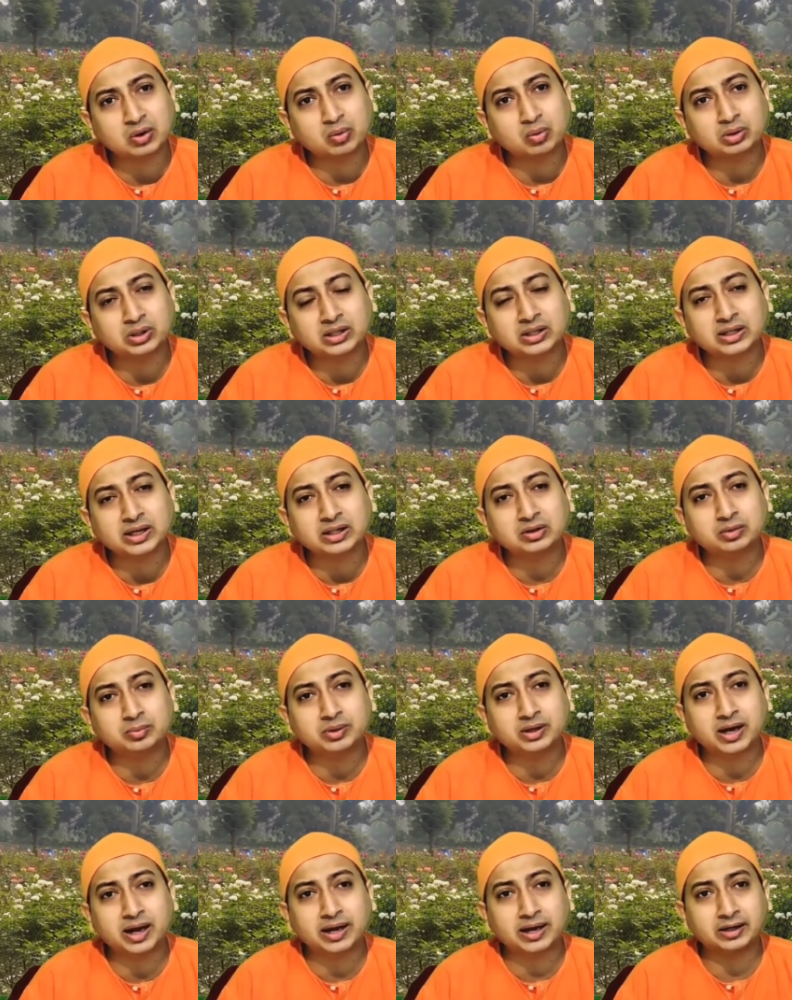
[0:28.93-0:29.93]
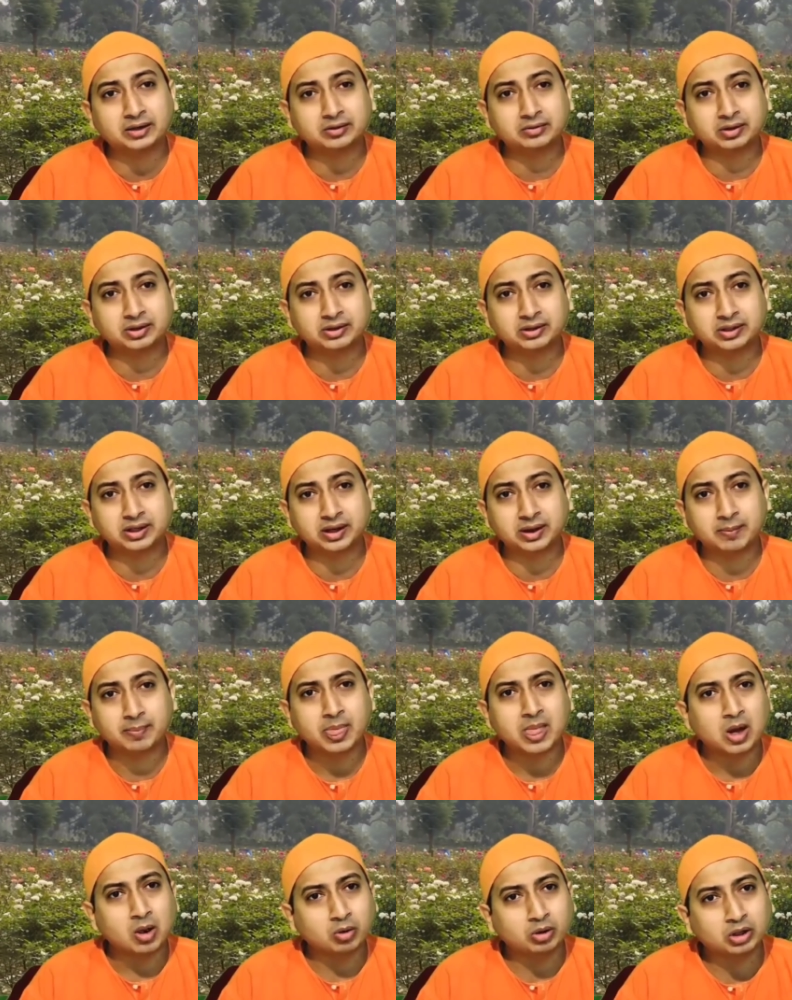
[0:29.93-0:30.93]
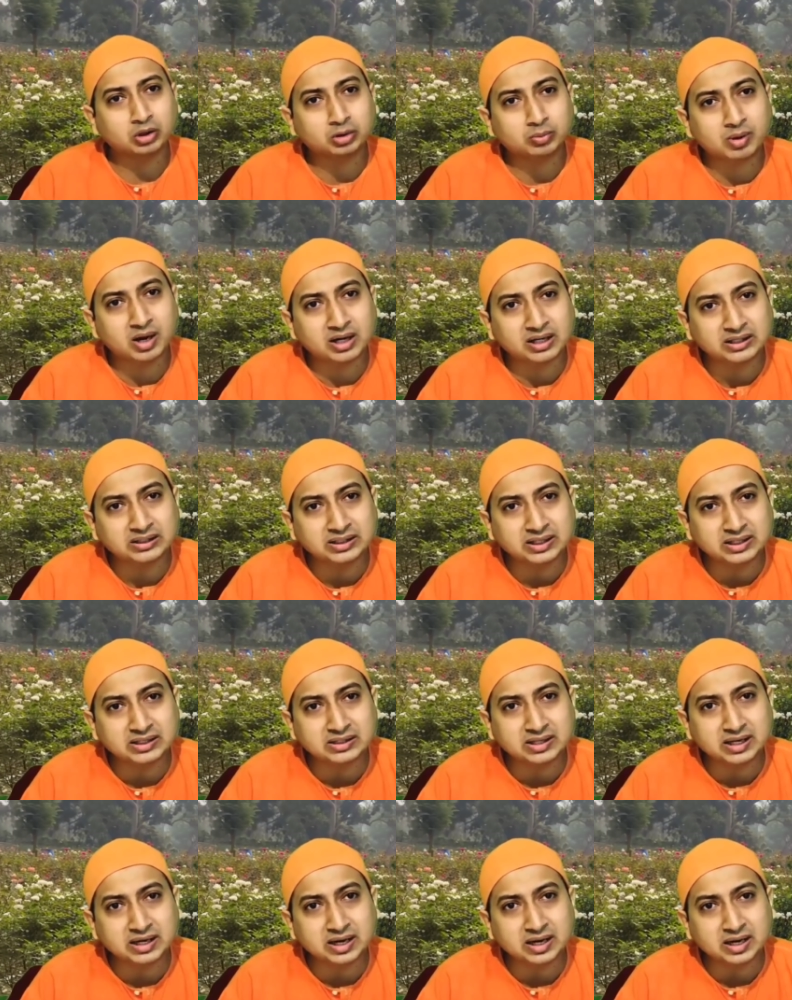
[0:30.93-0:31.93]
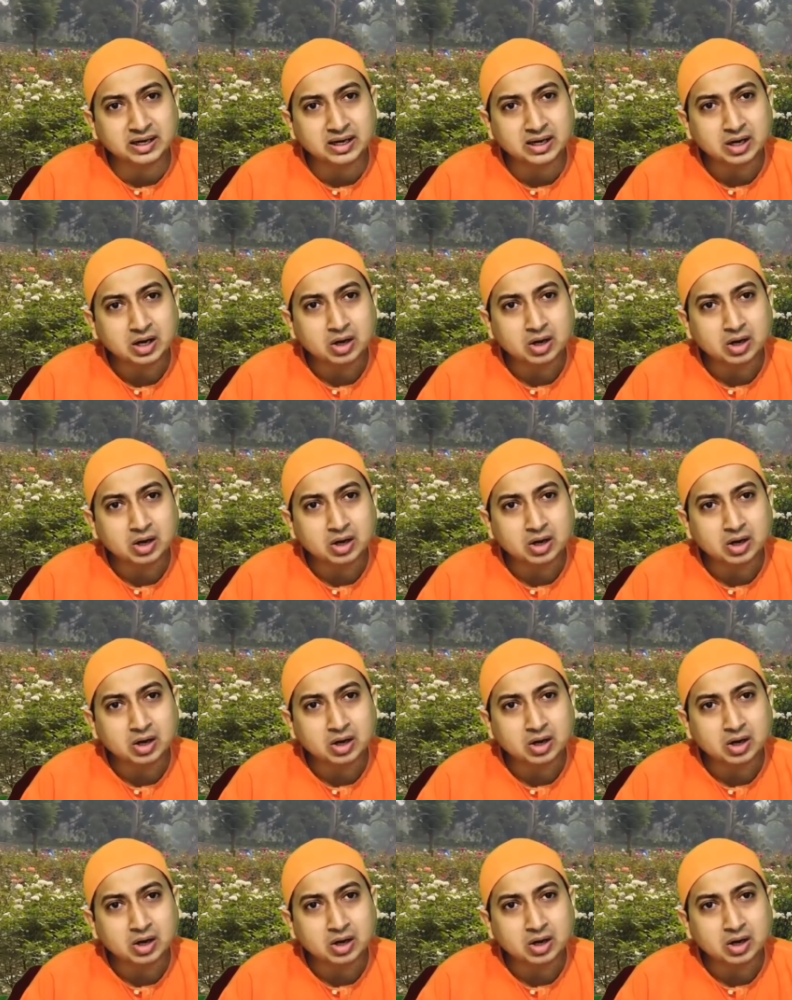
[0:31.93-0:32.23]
কোথা থেকে তুমি কালেক্ট করেছিলে ওটা তোমার নিজের জানা